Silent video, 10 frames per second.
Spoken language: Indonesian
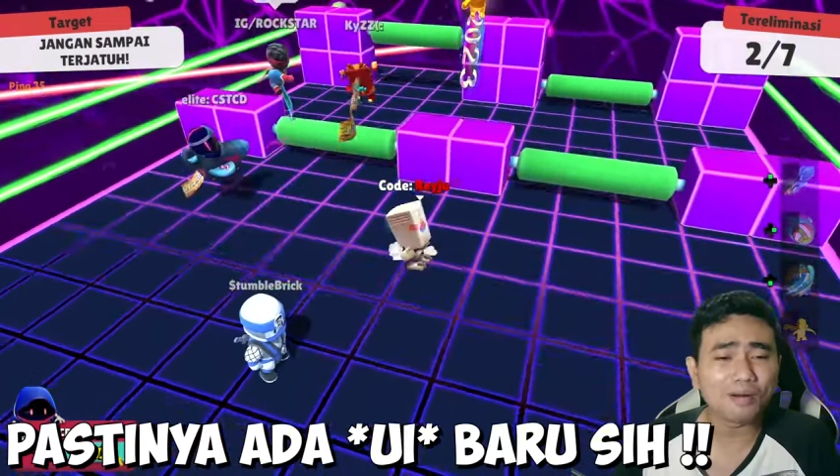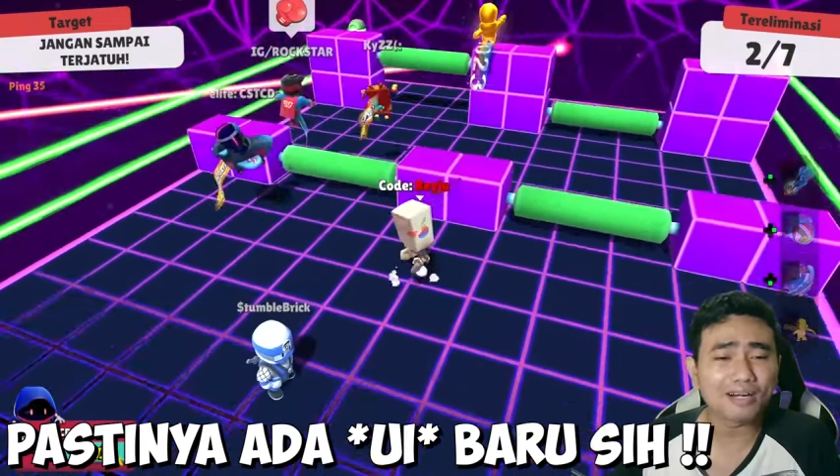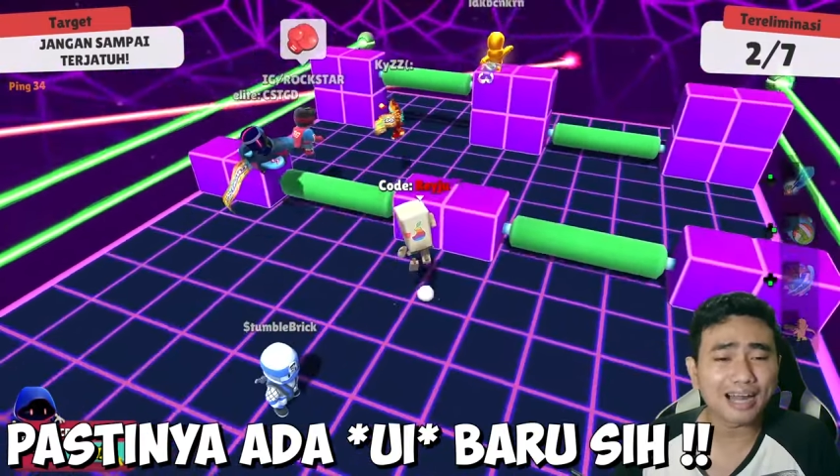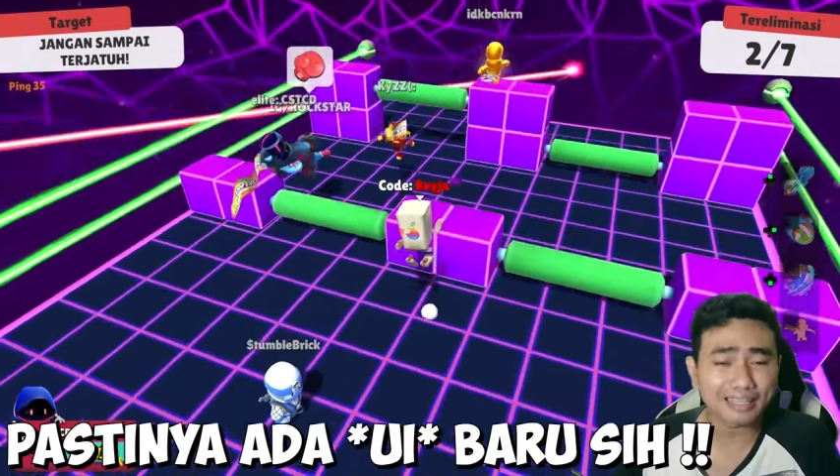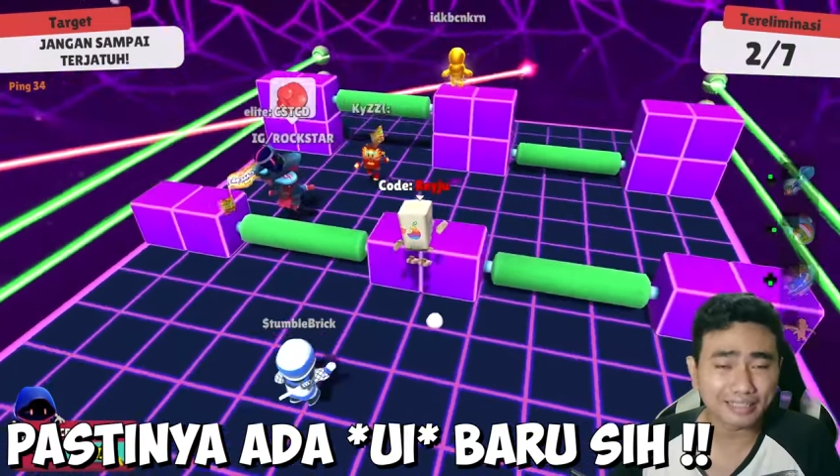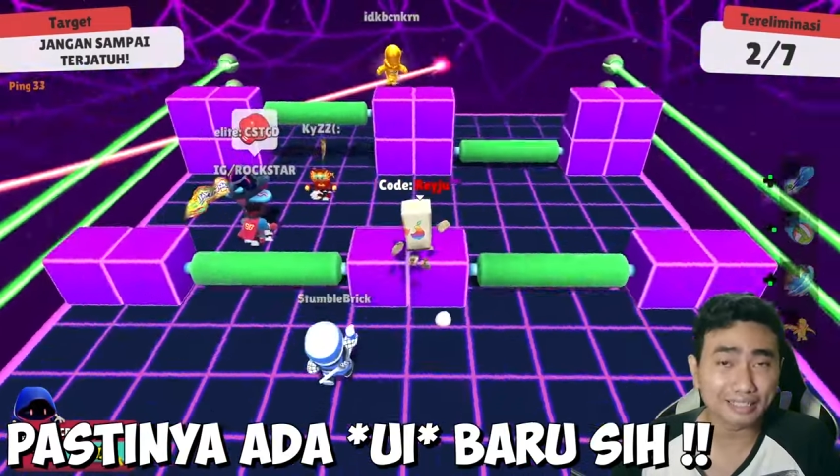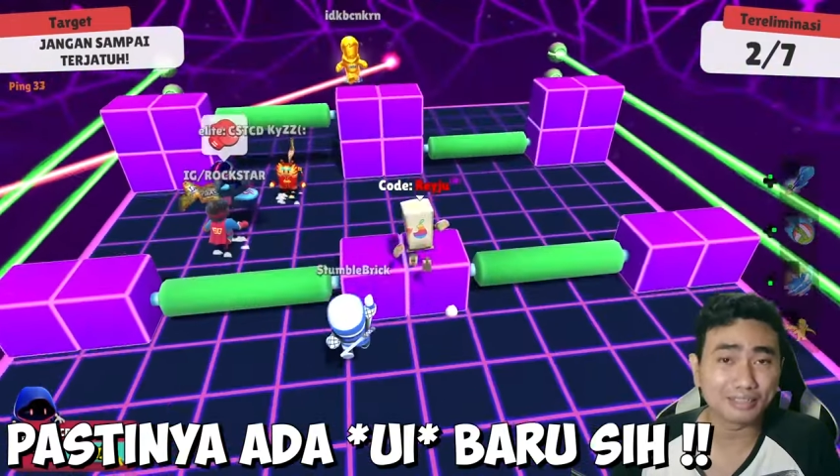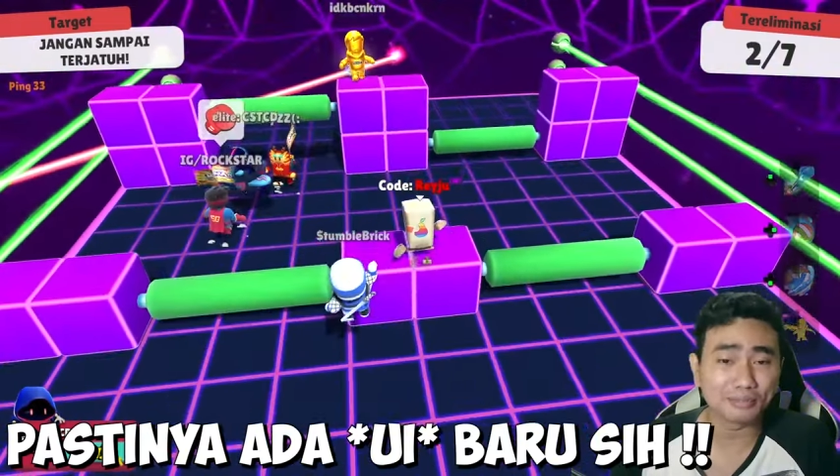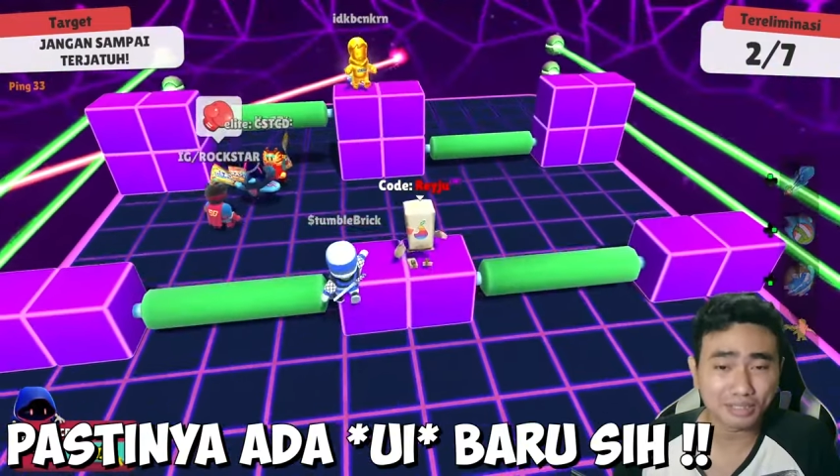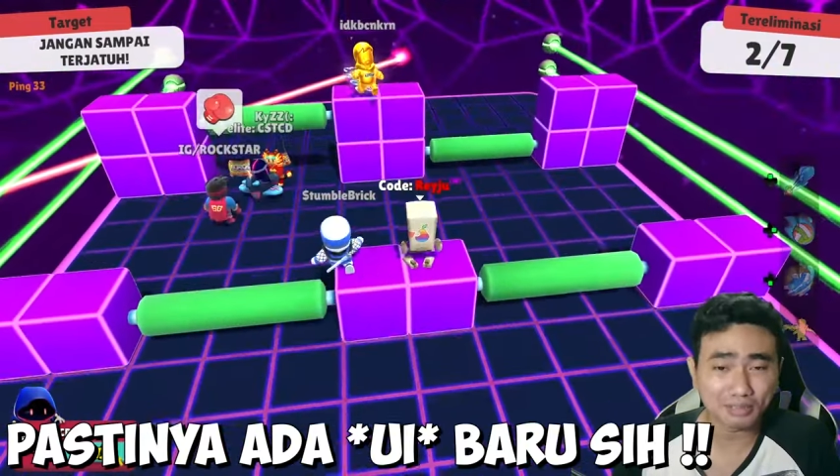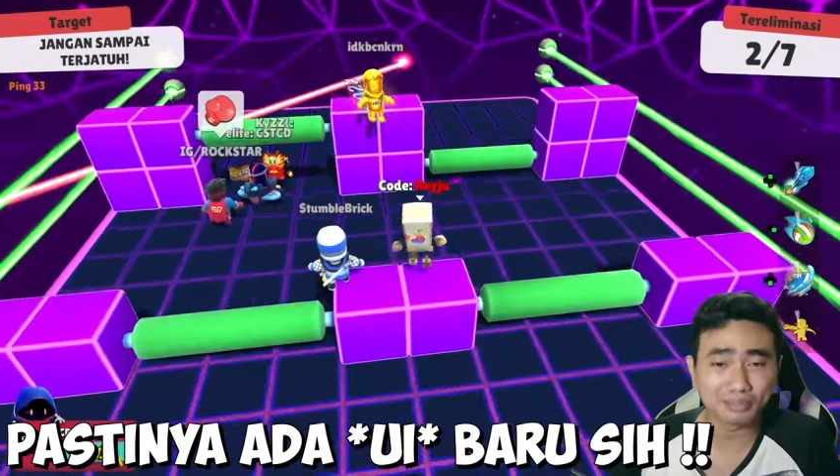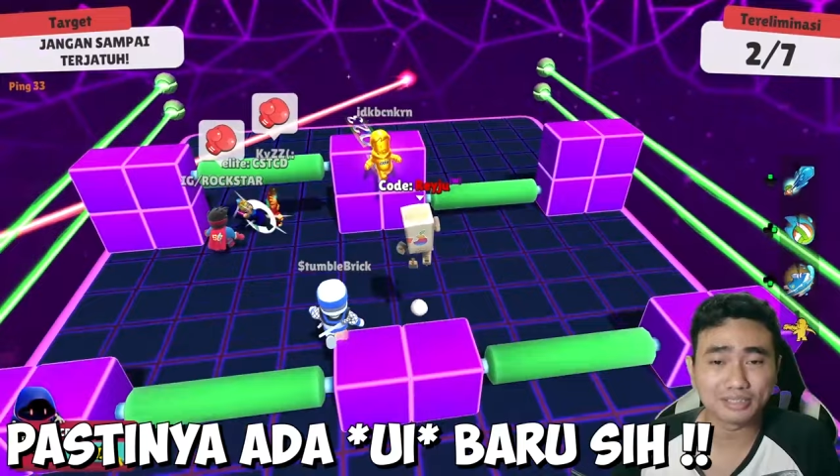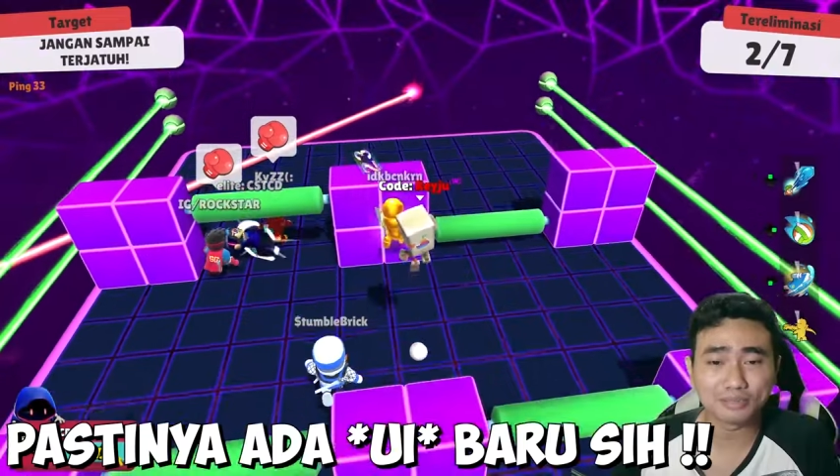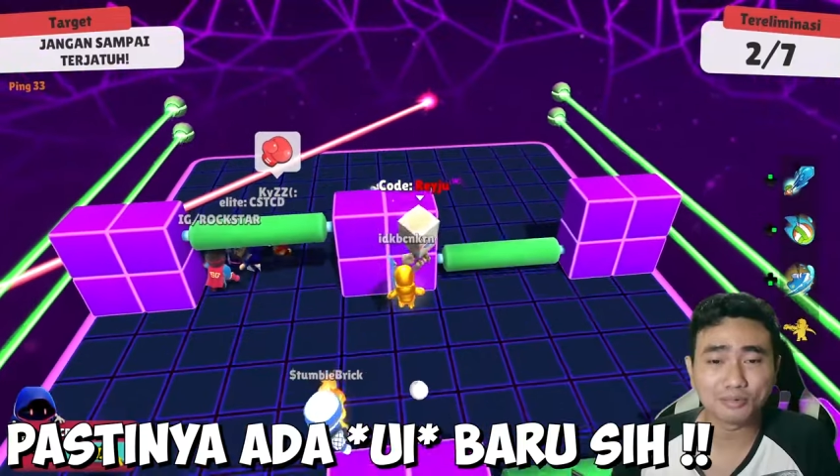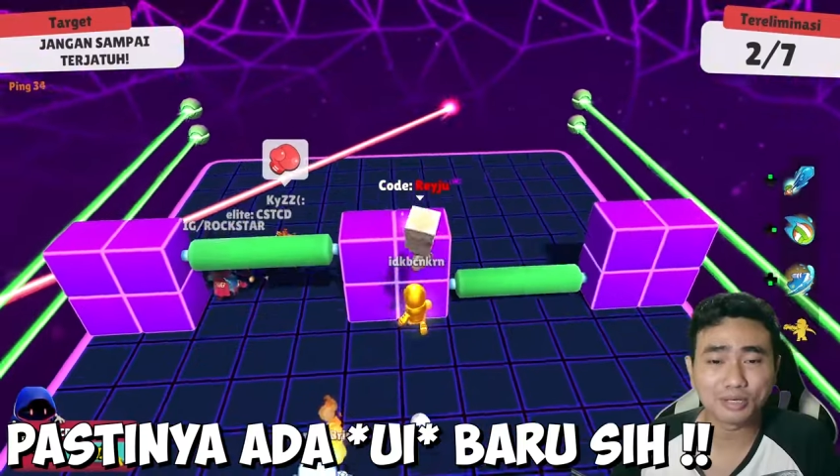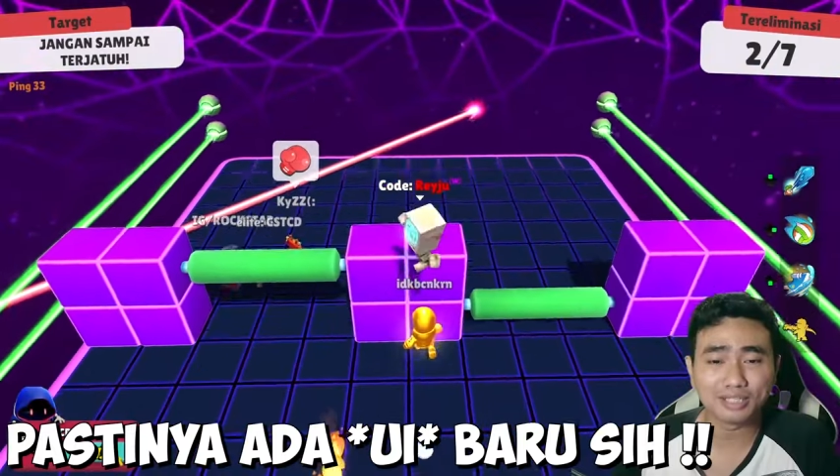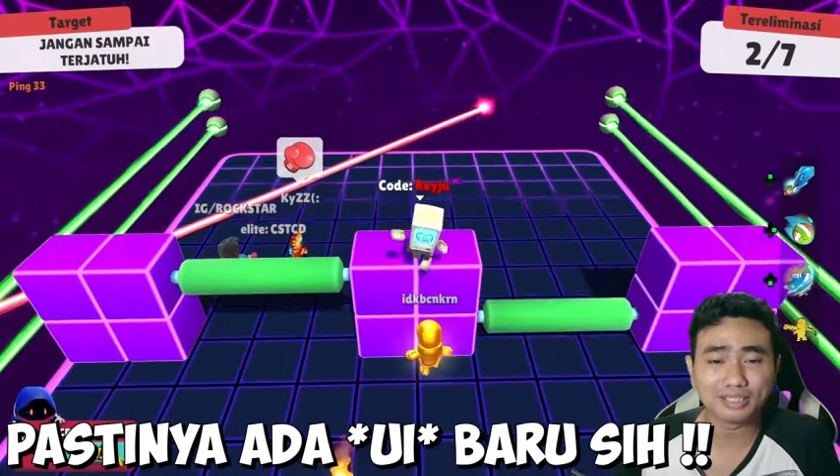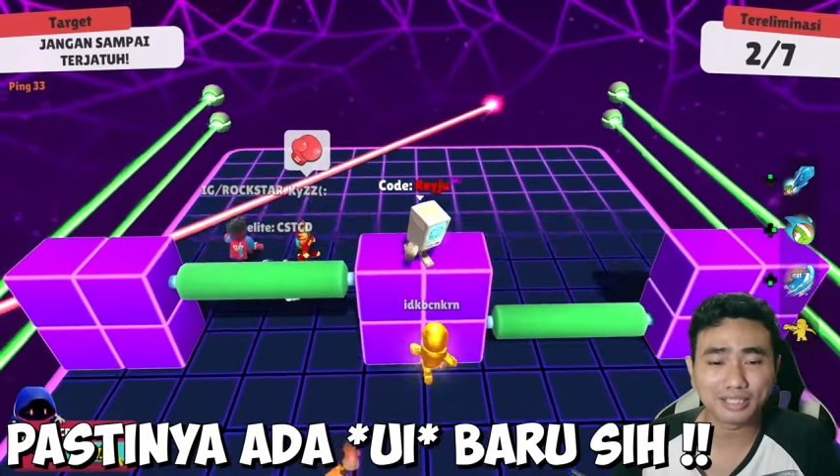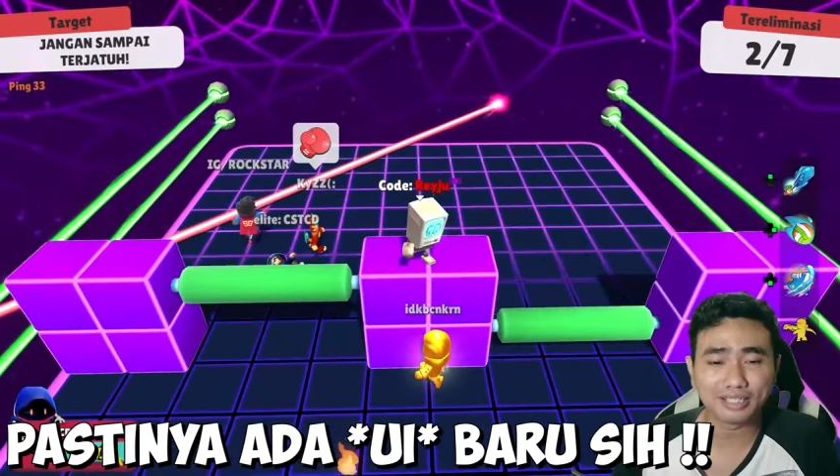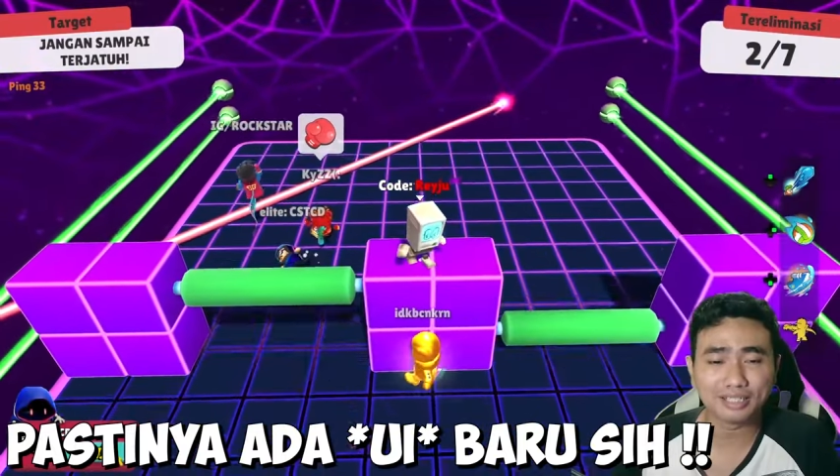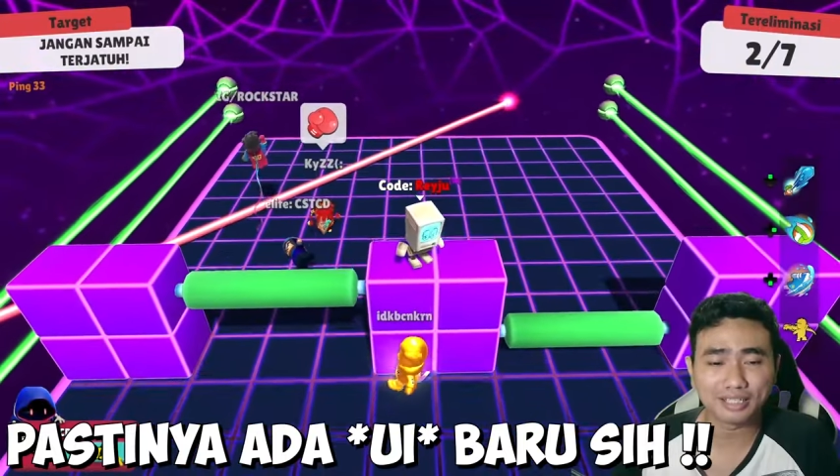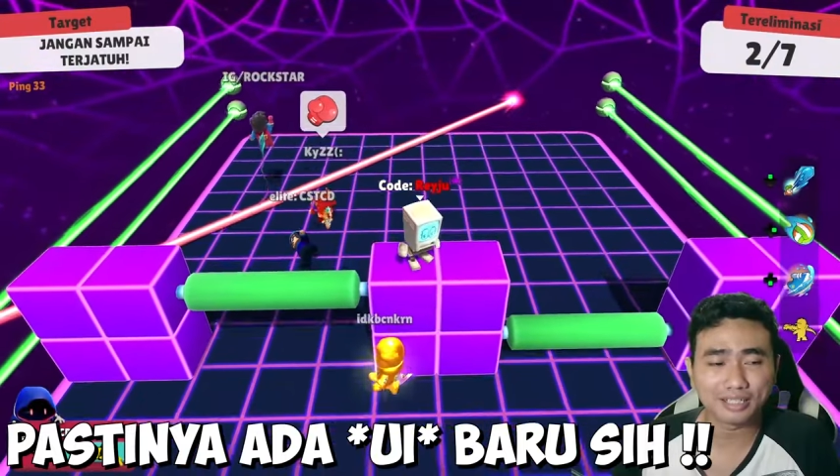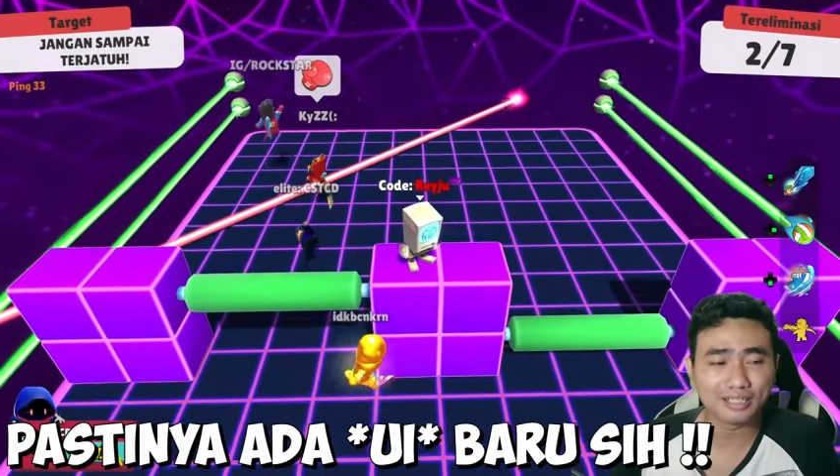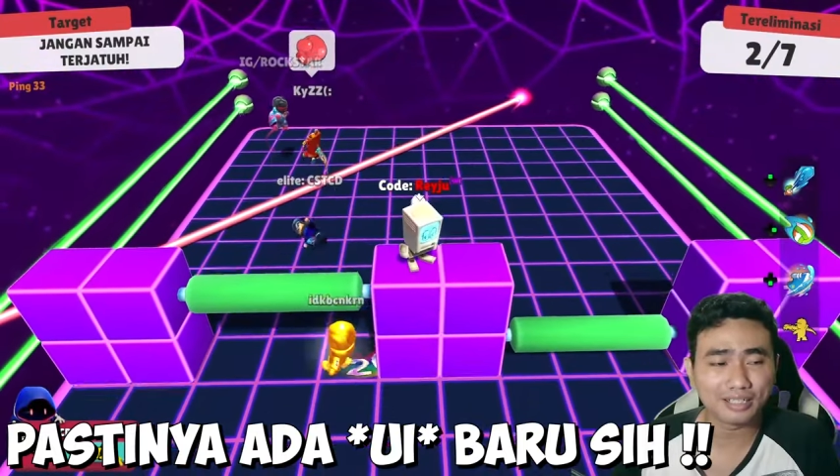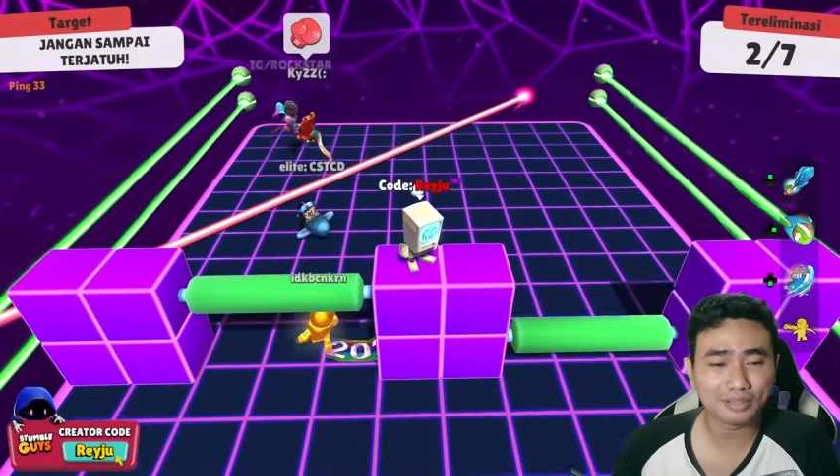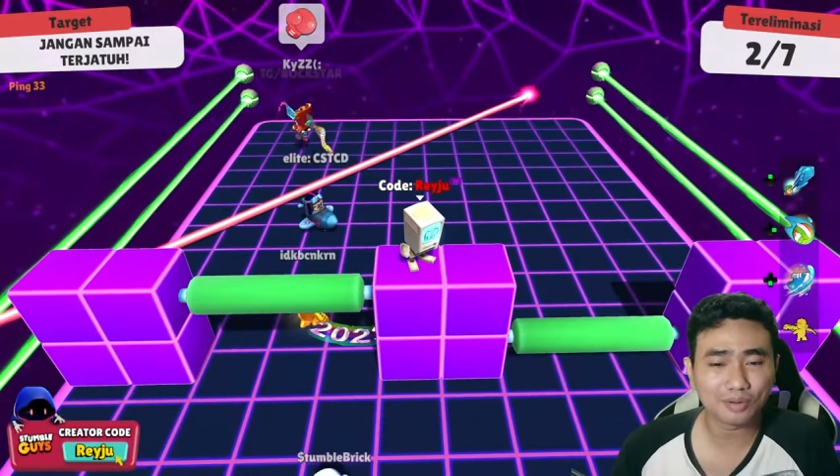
berat ya teman-teman semuanya ya Karena